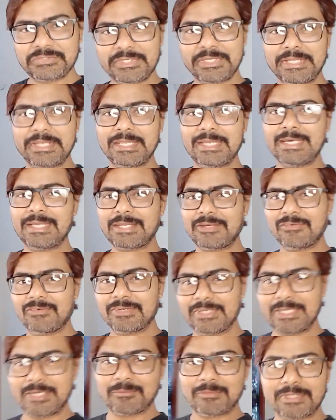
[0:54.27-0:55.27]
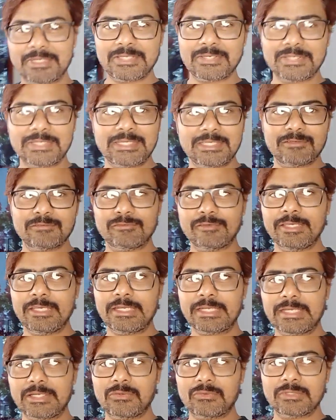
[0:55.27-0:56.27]
సో నేను ఇలానే ఉంటాను అనమాట
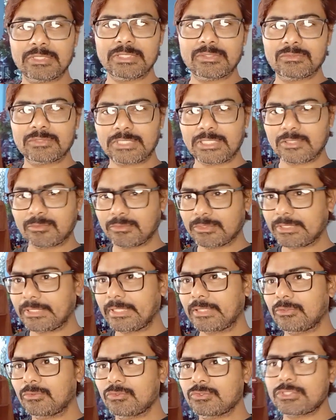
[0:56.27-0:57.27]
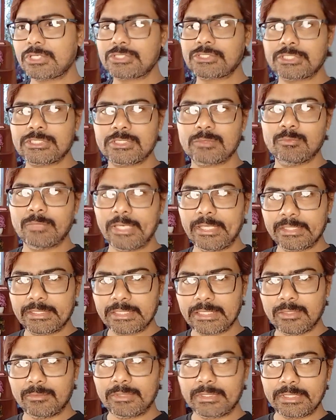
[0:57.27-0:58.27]
ఫేర్గా ఉంటాను కాకపోతే నేను యూజ్ చేసేది బైక్
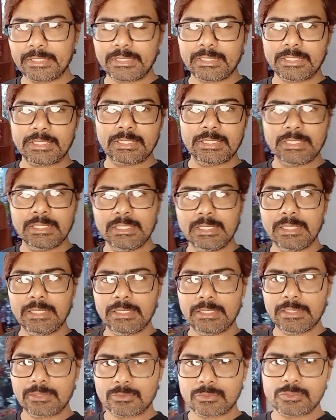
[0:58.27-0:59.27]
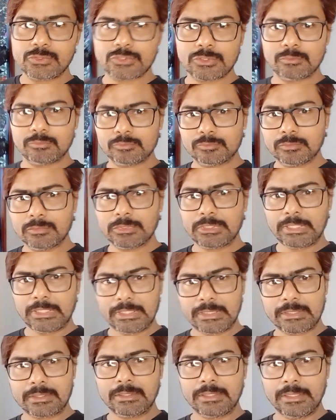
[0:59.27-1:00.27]
కాబట్టి కొంచెం
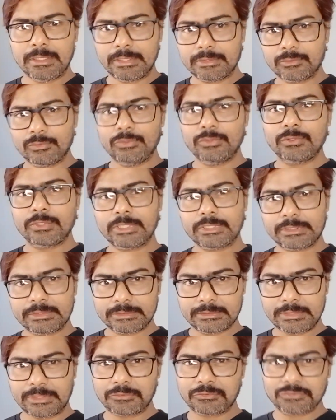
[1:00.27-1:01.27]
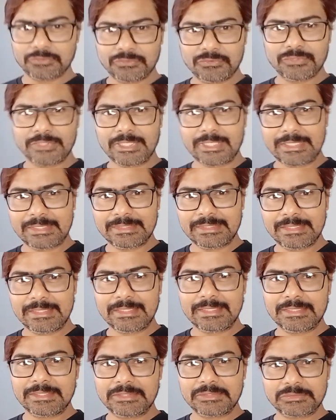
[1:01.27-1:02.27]
కలర్ అటు ఇటుగా తగ్గుతూ ఉంటాను అంతే
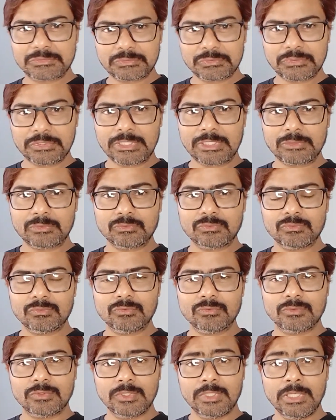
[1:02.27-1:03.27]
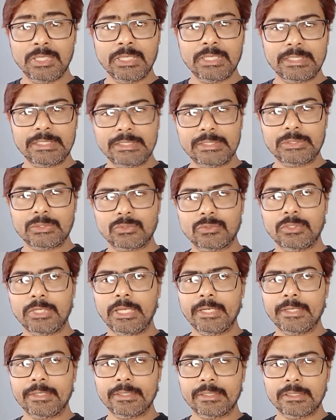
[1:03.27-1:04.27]
సో నేను హీరో
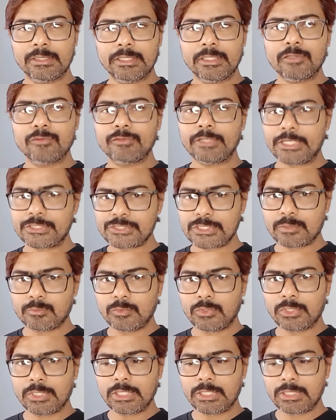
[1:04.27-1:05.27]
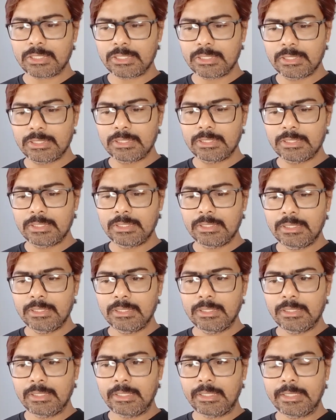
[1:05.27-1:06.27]
అండ్ ఫ్యాషన్ మోడల్
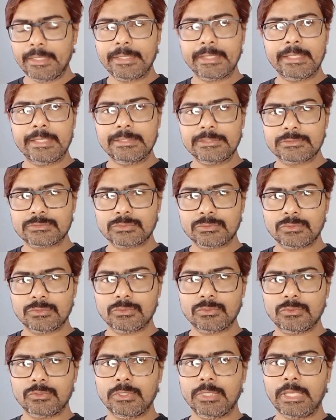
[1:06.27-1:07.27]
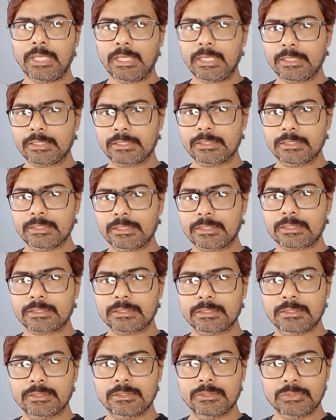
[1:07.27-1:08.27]
అండ్ ఆల్సో యాంకర్
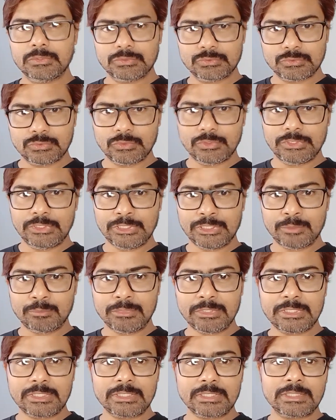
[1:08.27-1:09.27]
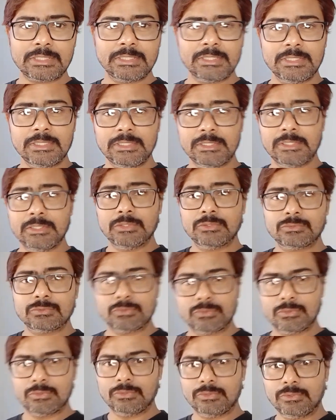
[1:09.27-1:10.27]
సో ఇది అనమాట
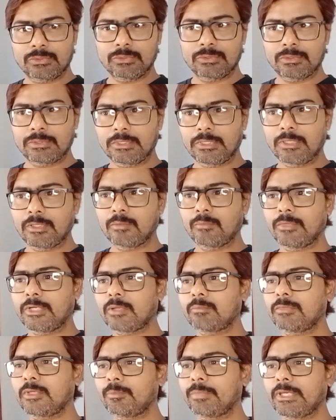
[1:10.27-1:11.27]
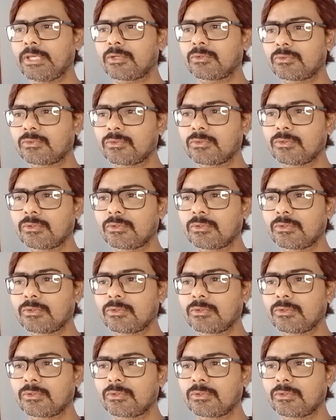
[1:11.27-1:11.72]
సో మేడం మీ పేరు